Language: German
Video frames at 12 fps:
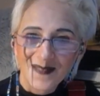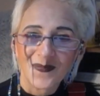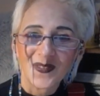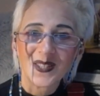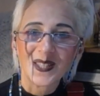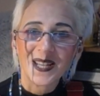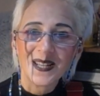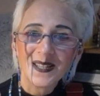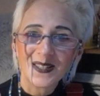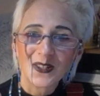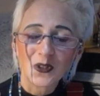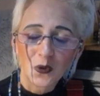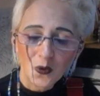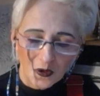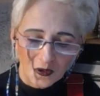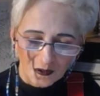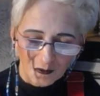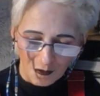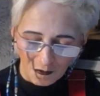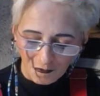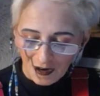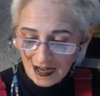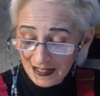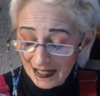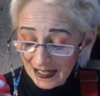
sind Süchten verfallen,